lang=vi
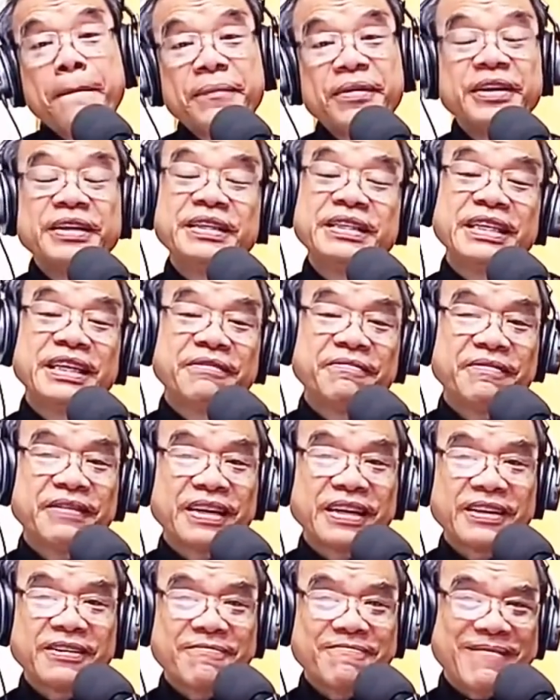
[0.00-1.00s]
Thưa anh chị em và
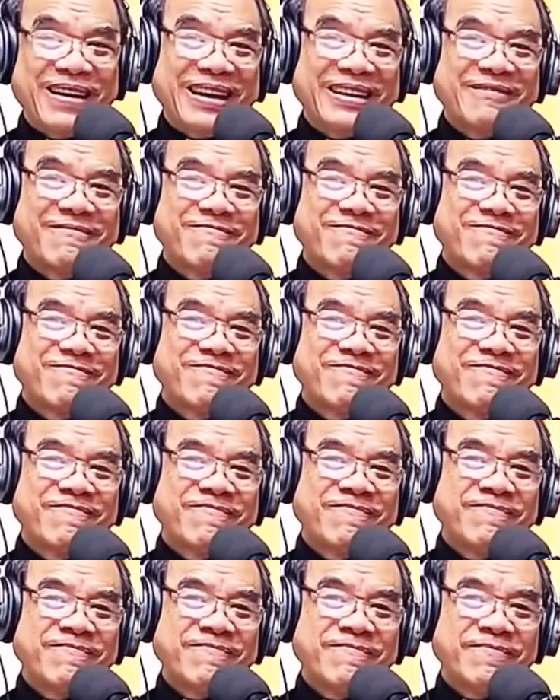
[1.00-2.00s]
các bạn,
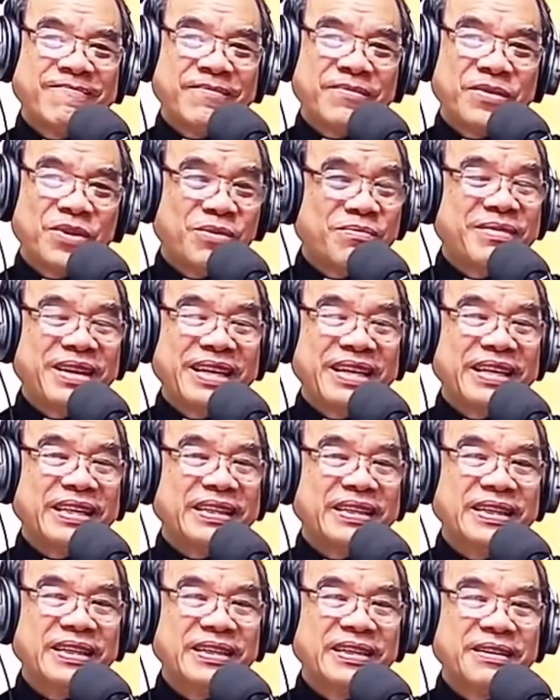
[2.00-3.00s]
hôm nay ngày
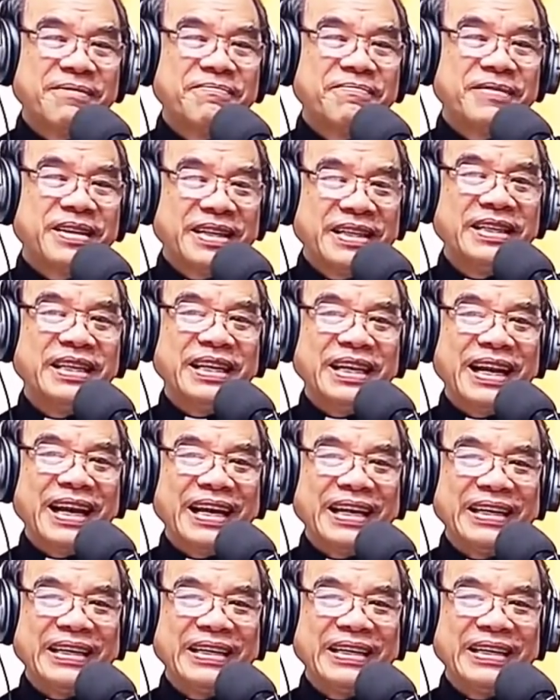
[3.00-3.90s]
tĩnh tâm ta nhìn lại,